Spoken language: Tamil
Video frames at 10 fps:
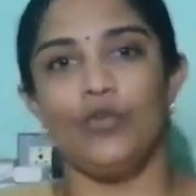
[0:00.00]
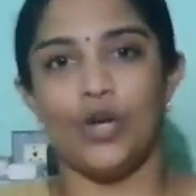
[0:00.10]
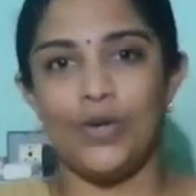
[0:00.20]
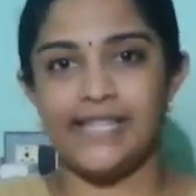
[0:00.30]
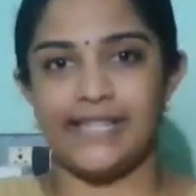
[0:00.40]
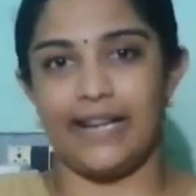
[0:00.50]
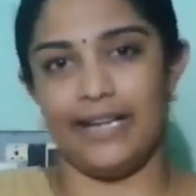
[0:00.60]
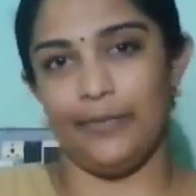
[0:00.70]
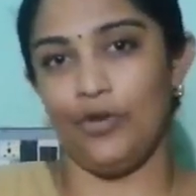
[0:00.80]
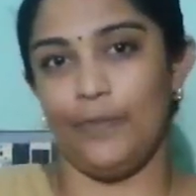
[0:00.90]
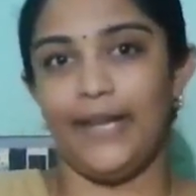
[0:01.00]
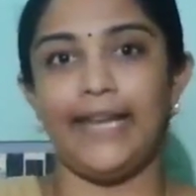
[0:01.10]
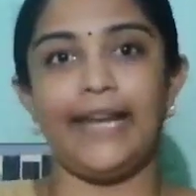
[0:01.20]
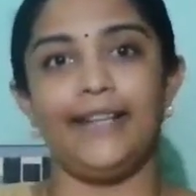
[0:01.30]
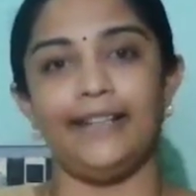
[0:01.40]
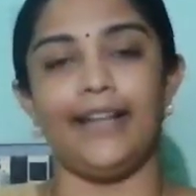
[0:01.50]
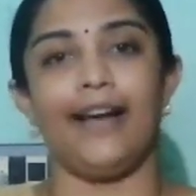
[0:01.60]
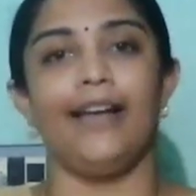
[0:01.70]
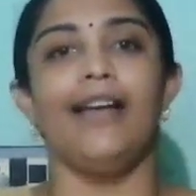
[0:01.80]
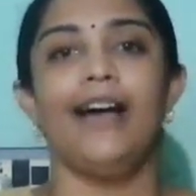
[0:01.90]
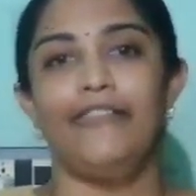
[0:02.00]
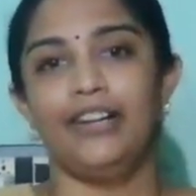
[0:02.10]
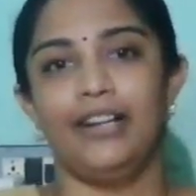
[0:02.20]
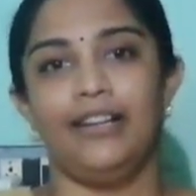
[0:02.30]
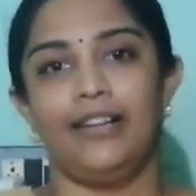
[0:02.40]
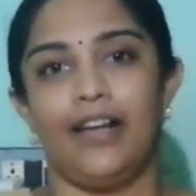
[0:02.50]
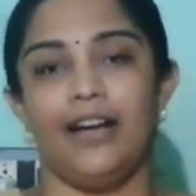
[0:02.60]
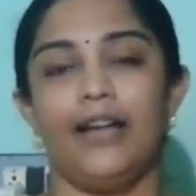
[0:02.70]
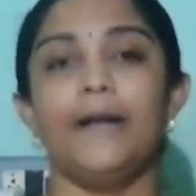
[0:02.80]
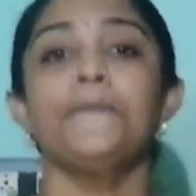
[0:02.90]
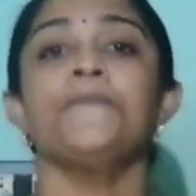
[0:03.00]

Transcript: வியூவர்ஸ் ரெண்டு மூணு பேர் கேட்டுக்கிட்டாங்க அவங்களுக்காக